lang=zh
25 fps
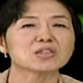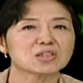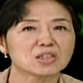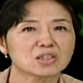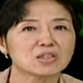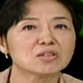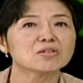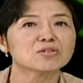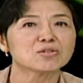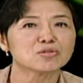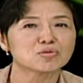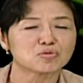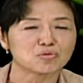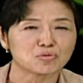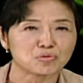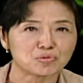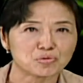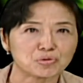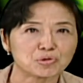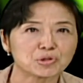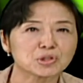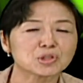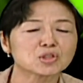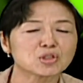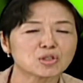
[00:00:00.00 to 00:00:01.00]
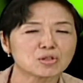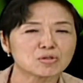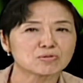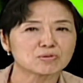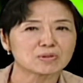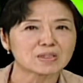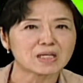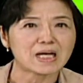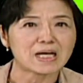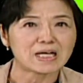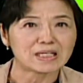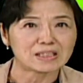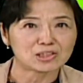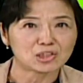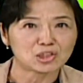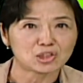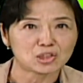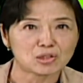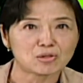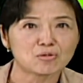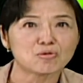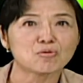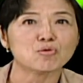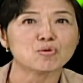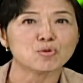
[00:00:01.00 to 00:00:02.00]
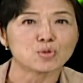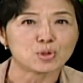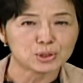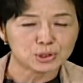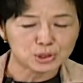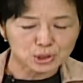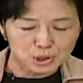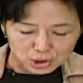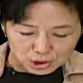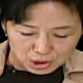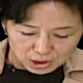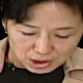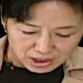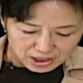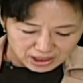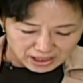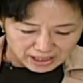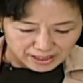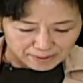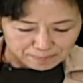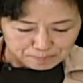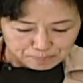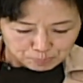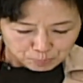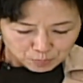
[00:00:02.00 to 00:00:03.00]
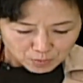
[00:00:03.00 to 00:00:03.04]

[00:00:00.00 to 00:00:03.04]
这都属于重大生活事件。